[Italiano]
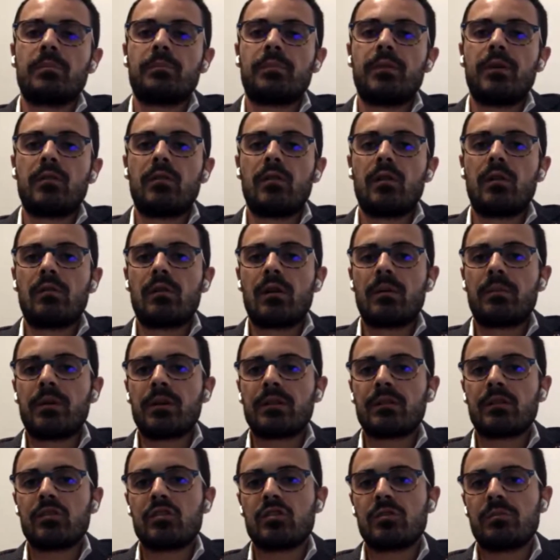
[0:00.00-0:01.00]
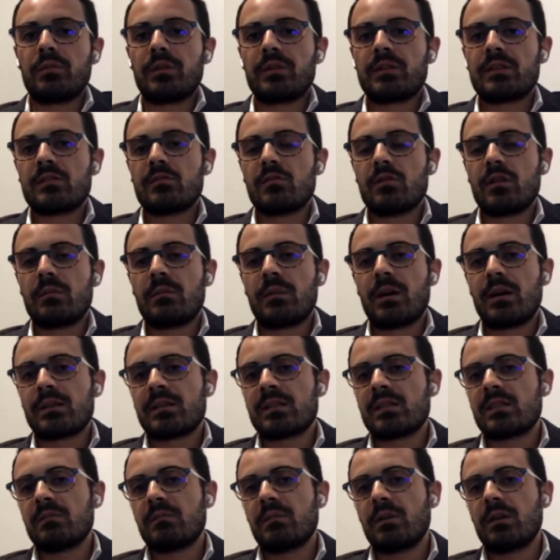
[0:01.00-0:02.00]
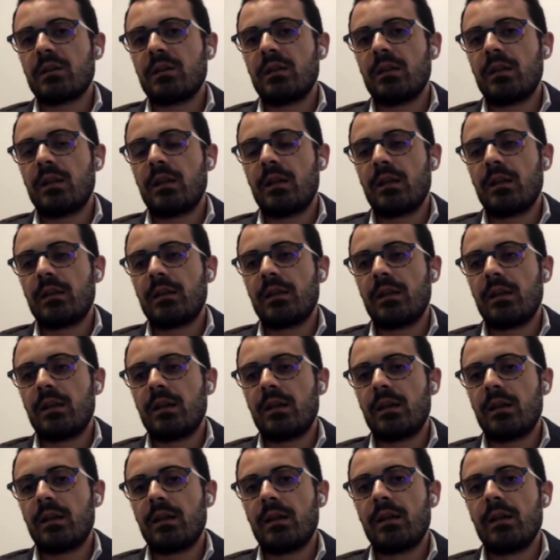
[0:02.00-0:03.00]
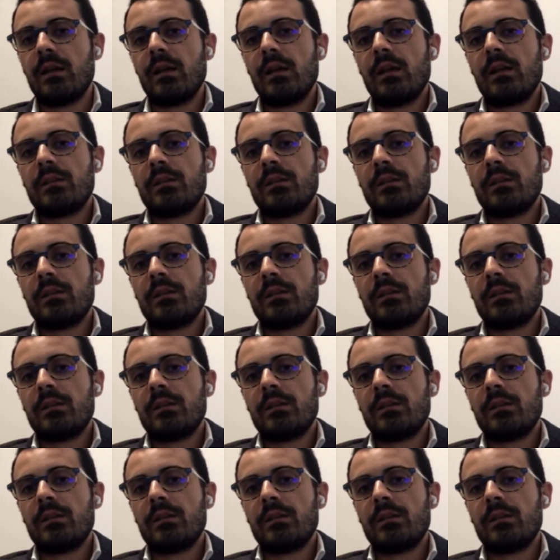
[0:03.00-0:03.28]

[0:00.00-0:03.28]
appello è una partecipazione massima di, del,